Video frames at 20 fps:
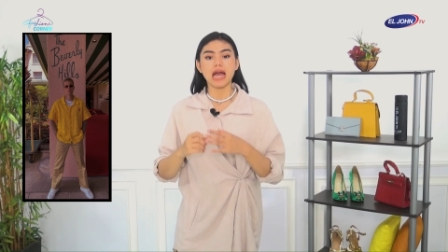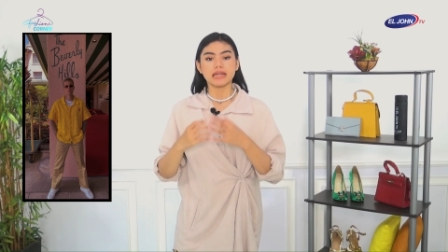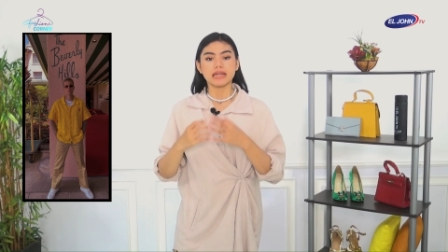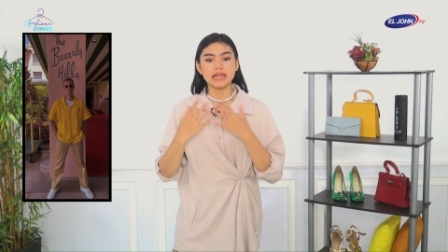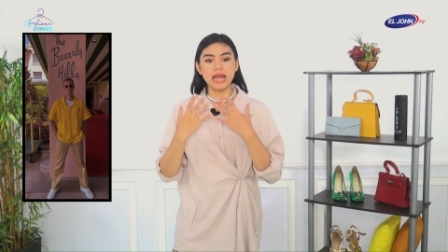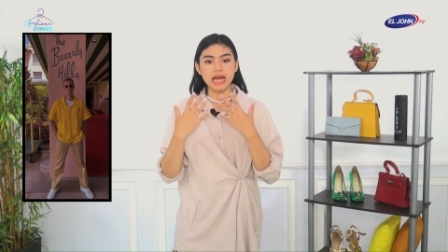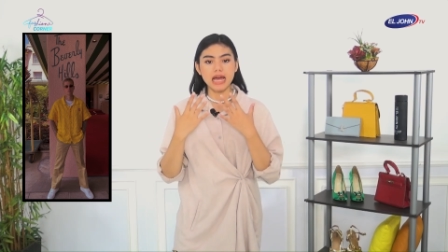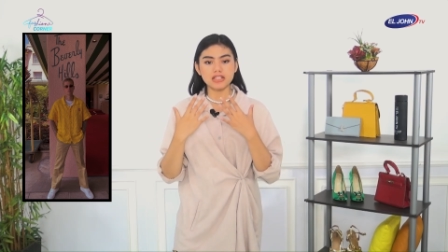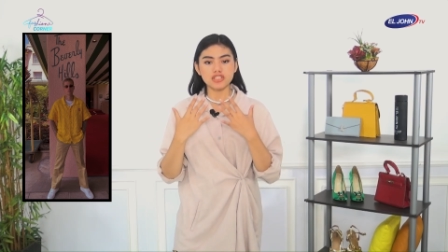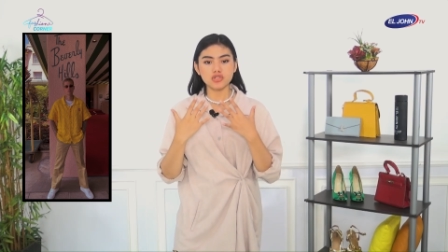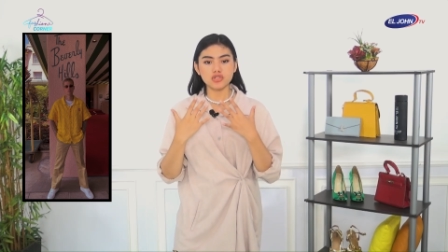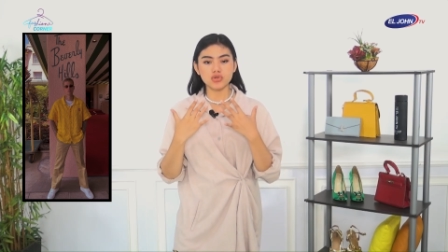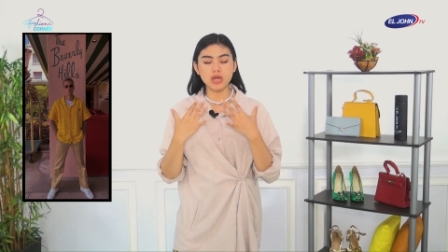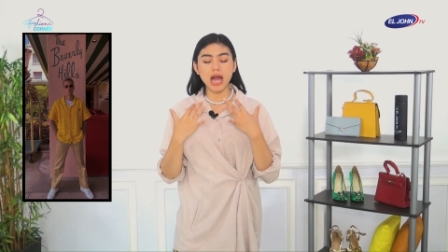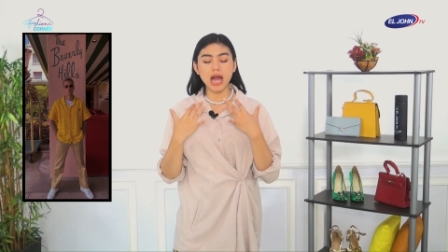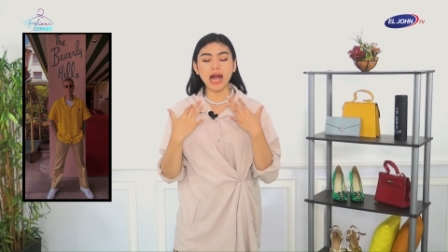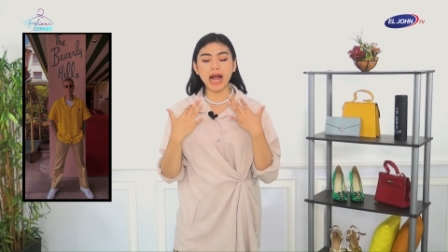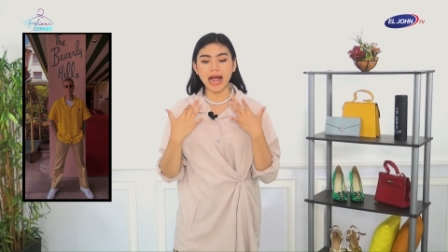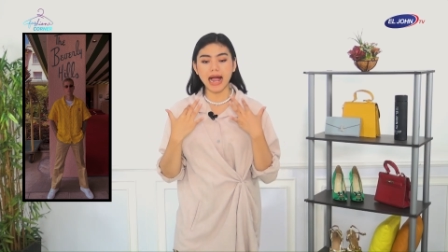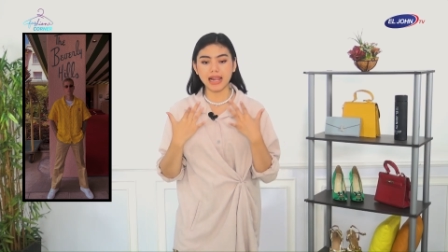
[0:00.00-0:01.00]
dan
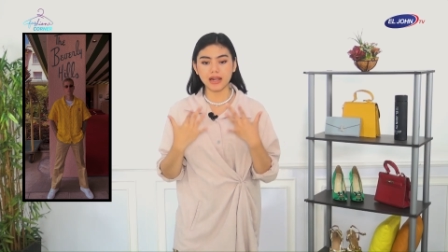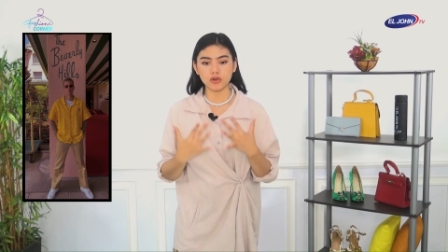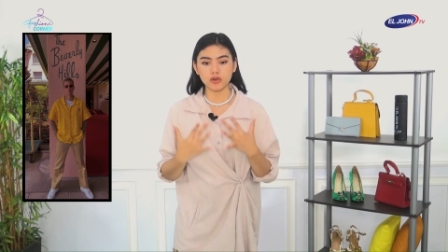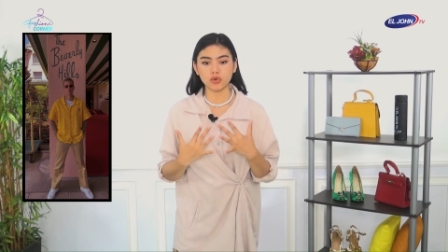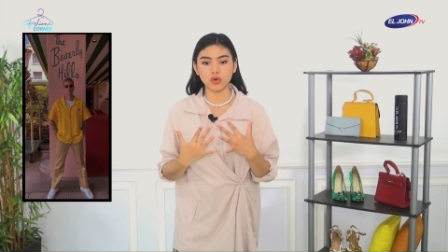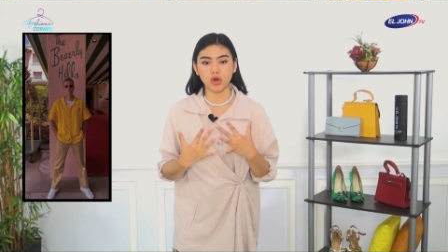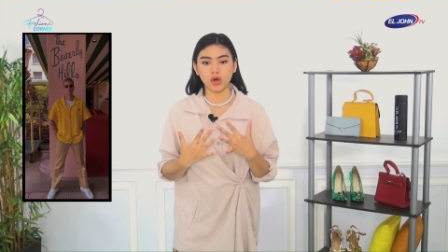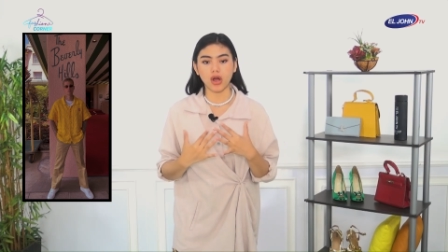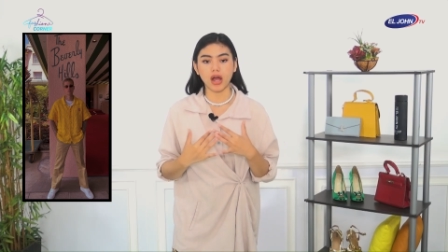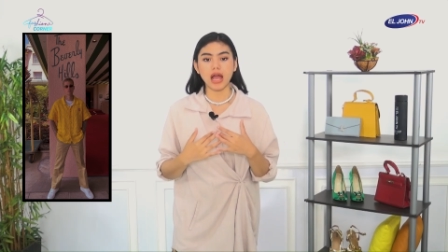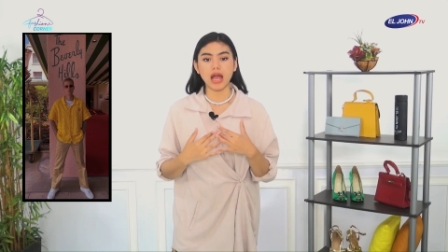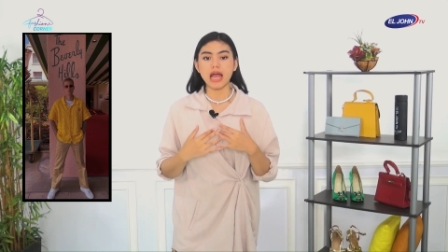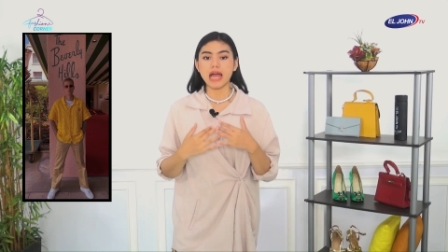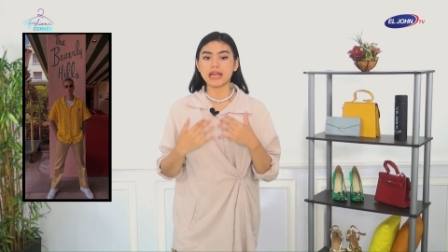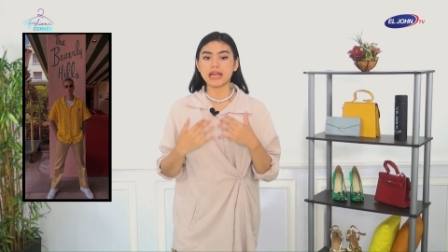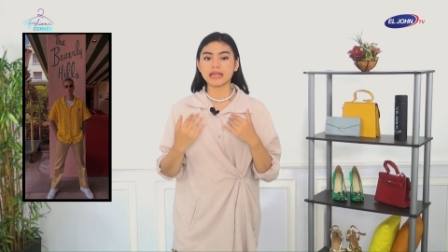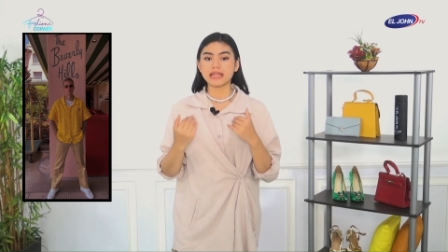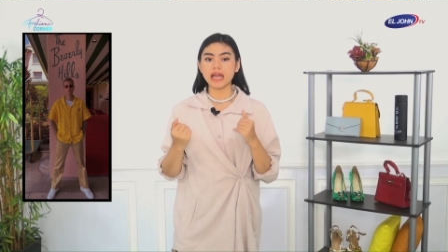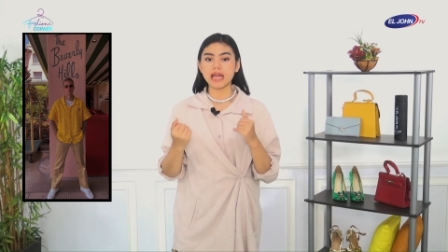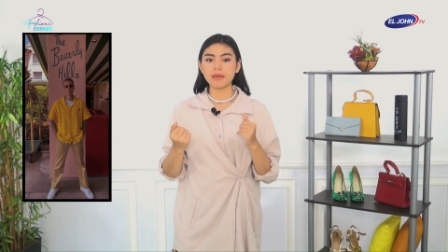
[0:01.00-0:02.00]
juga kalung.
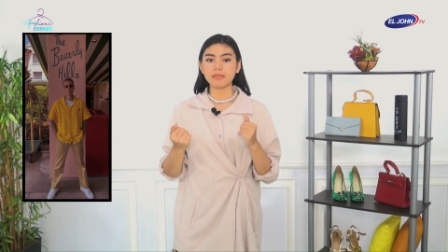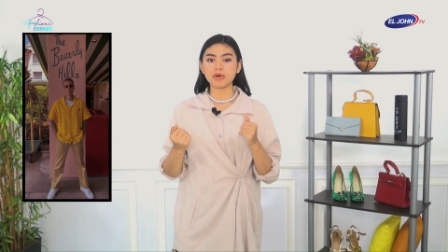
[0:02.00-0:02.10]
Dia